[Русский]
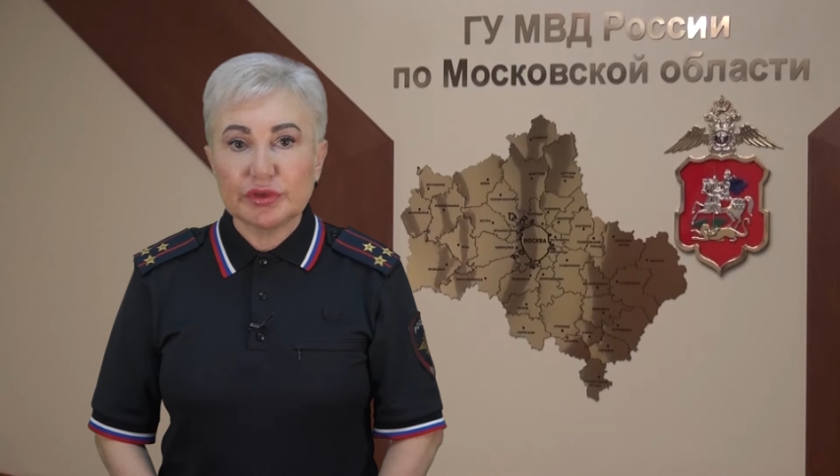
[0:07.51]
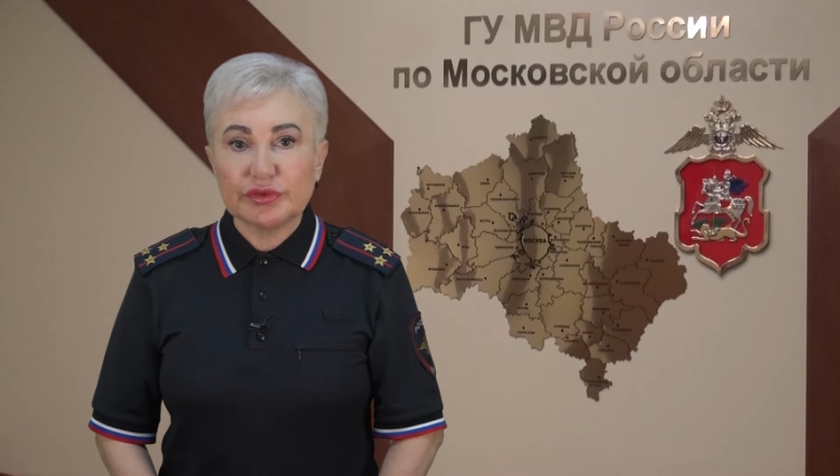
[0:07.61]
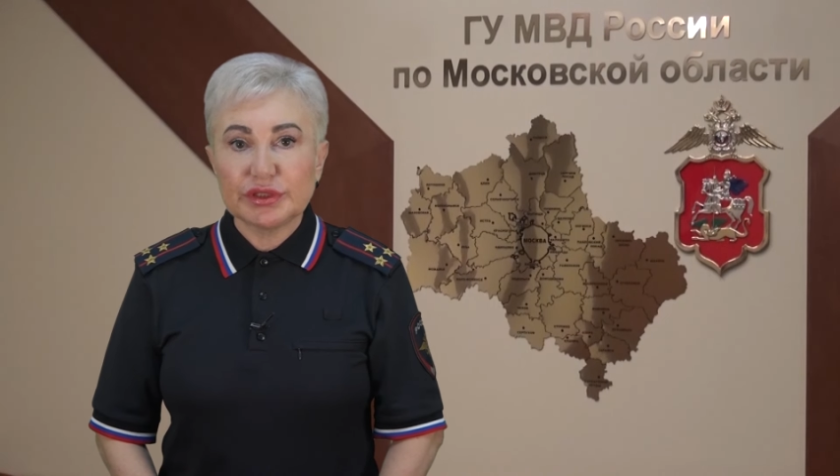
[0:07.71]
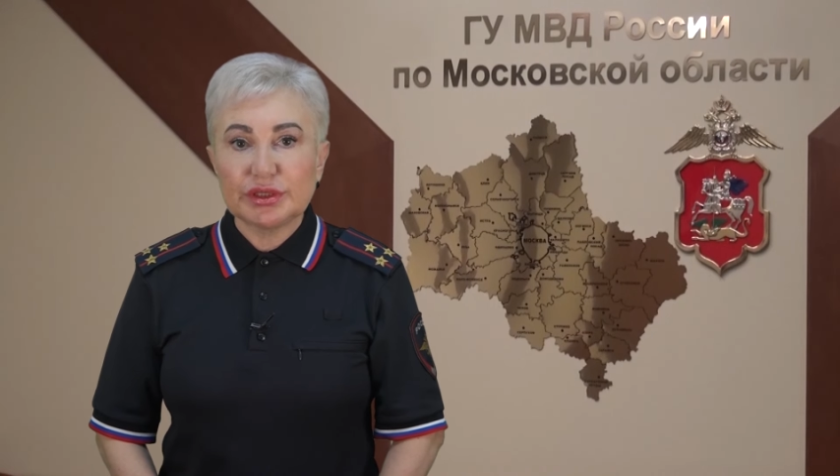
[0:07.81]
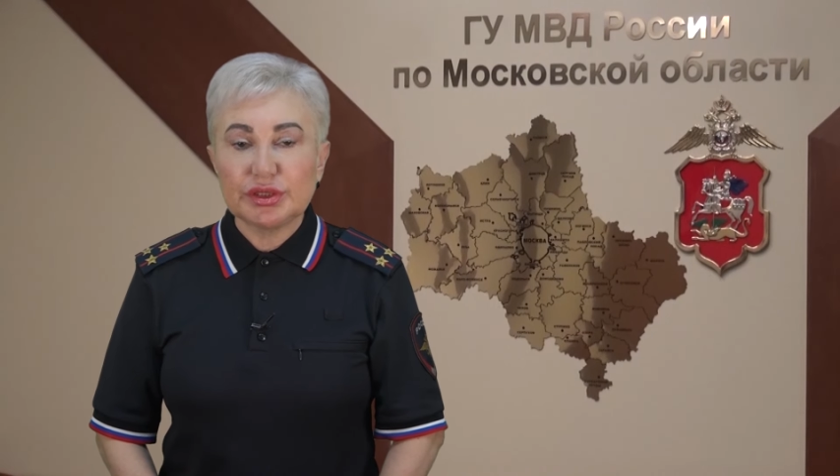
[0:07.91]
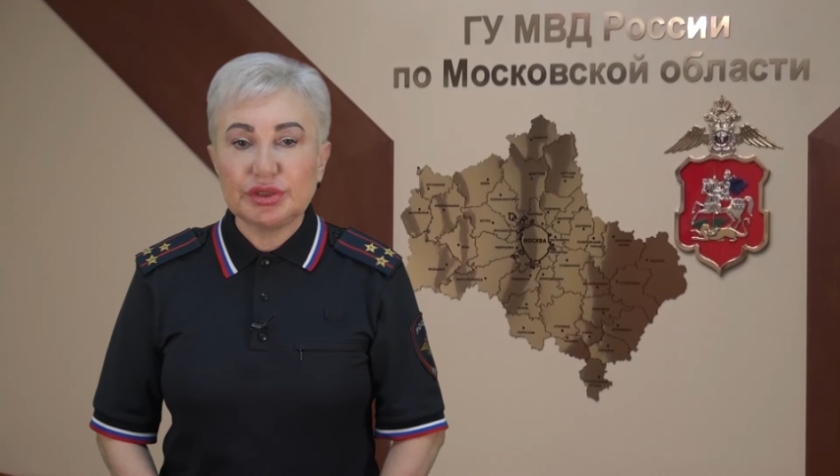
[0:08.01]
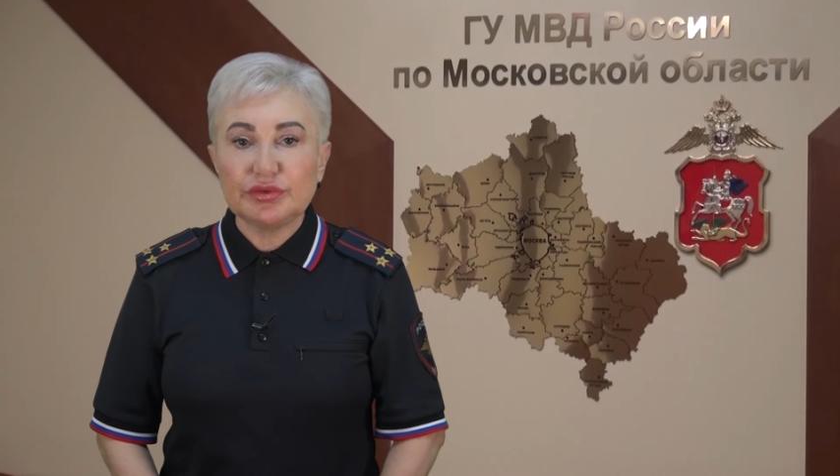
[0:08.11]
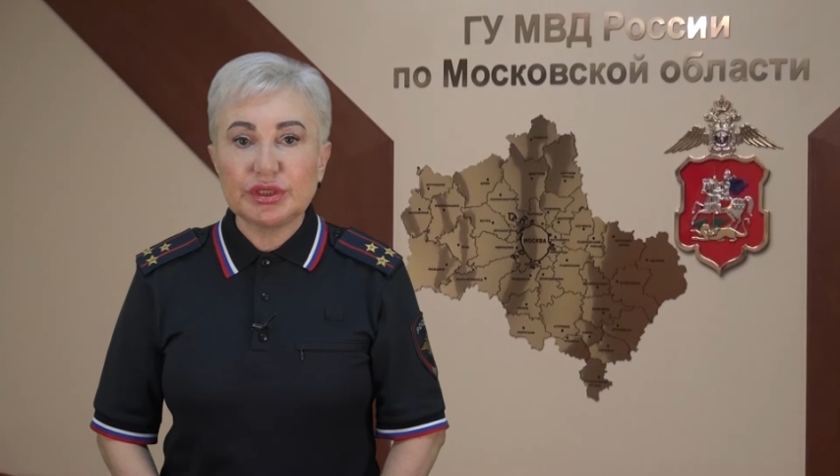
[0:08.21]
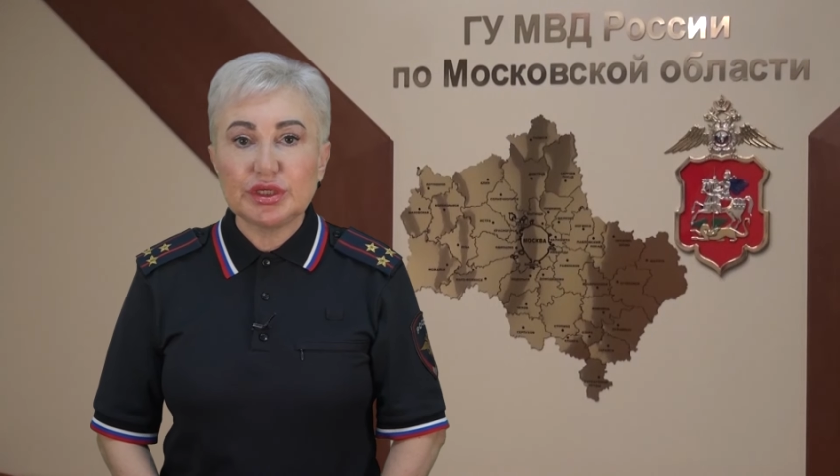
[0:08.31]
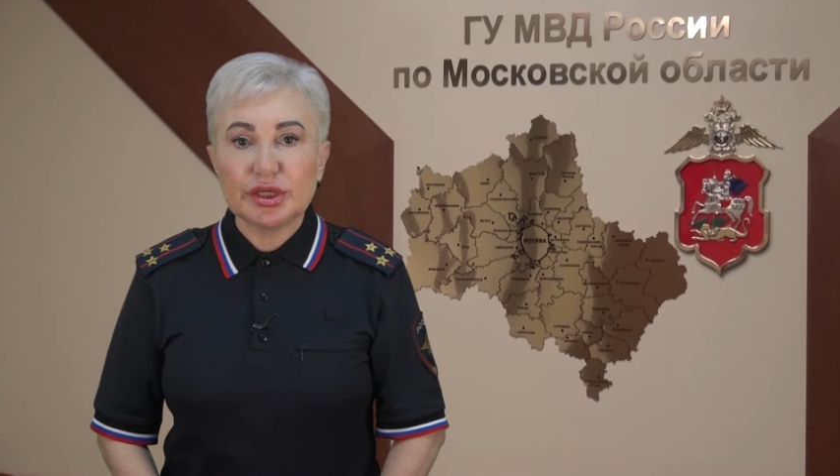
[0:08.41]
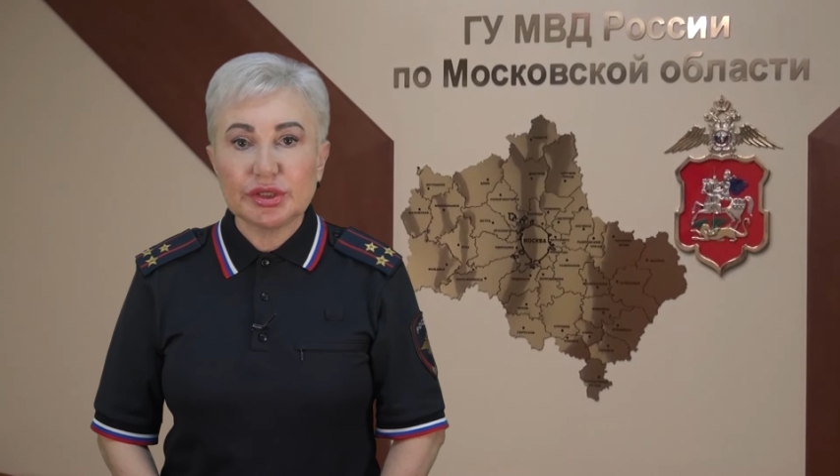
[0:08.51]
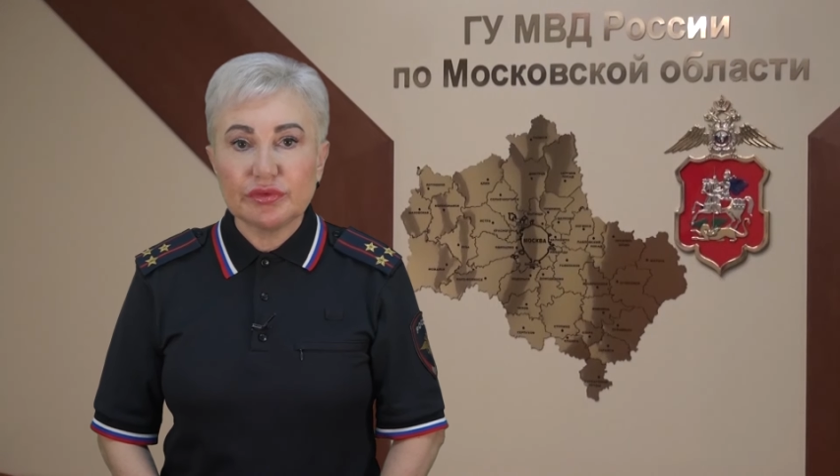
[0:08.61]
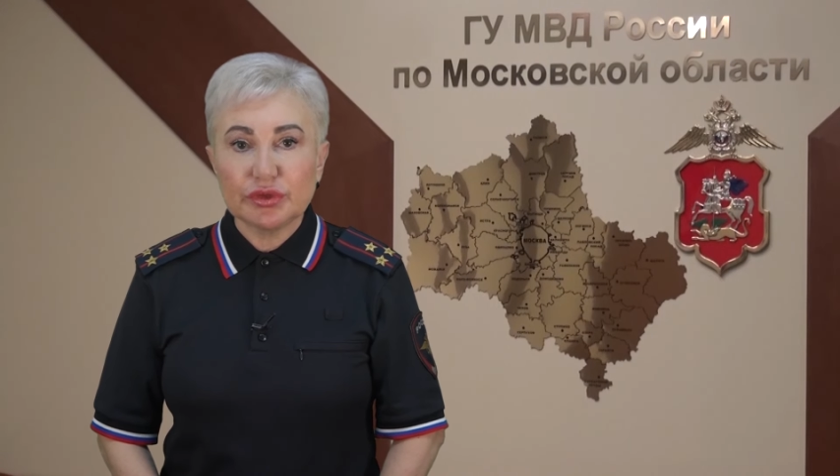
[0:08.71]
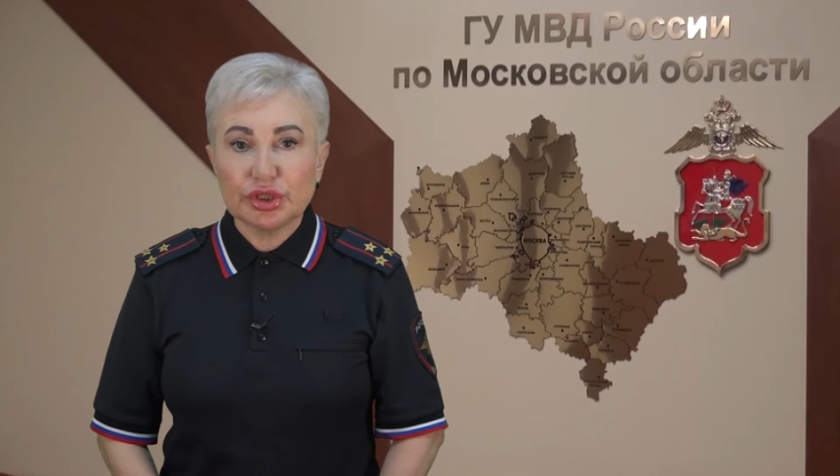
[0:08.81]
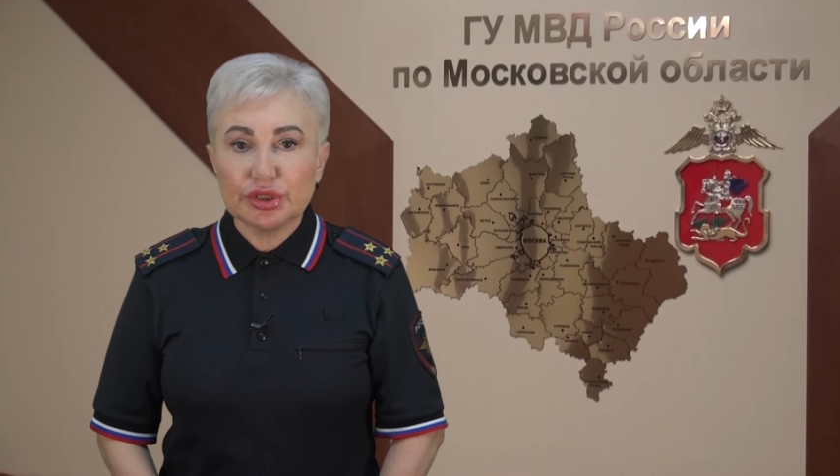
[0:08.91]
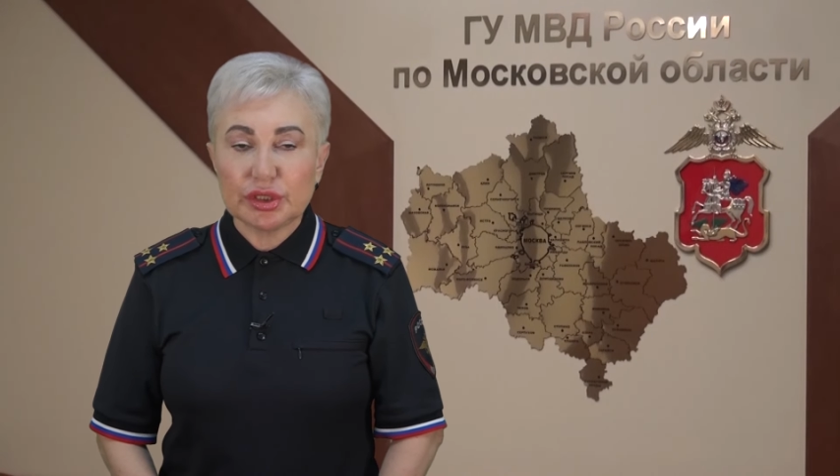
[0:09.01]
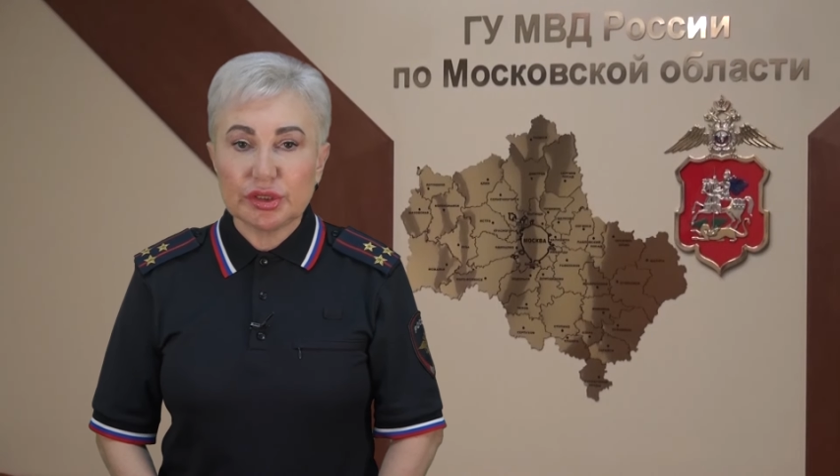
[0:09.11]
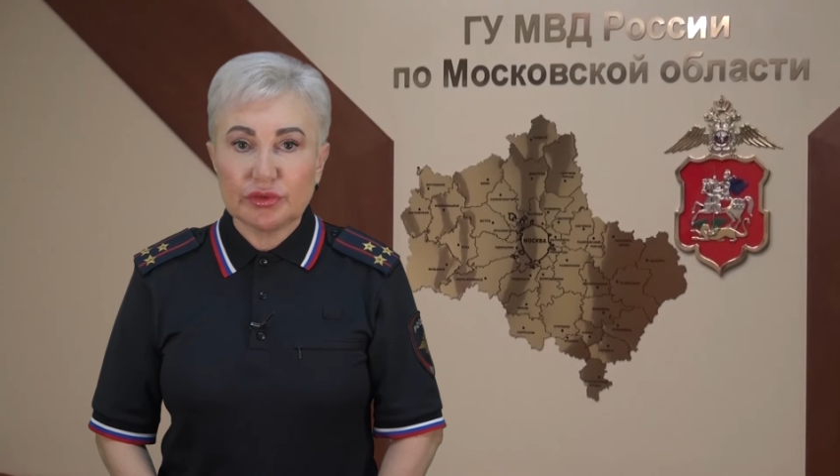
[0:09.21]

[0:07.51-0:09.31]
29-летнего жителя